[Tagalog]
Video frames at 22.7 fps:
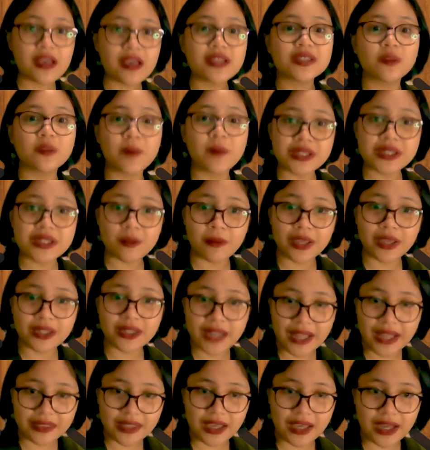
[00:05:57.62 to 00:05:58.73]
sabay-sabay
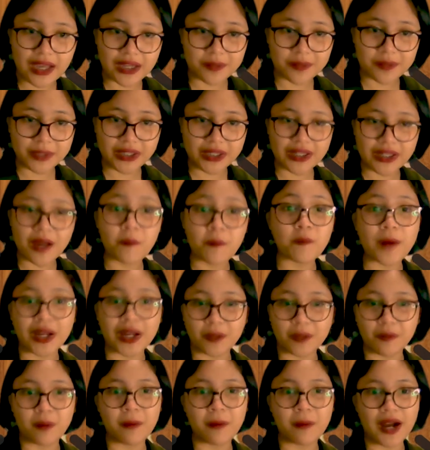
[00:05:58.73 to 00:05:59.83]
nating harapin ang
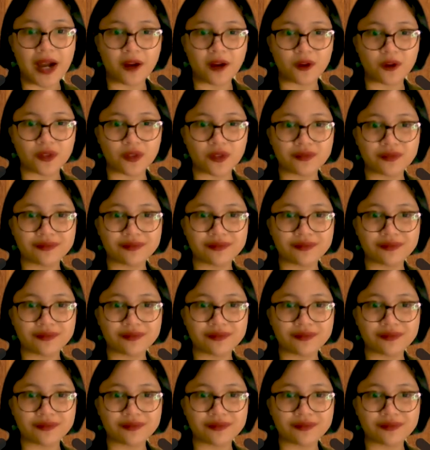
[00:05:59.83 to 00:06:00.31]
pagbabago.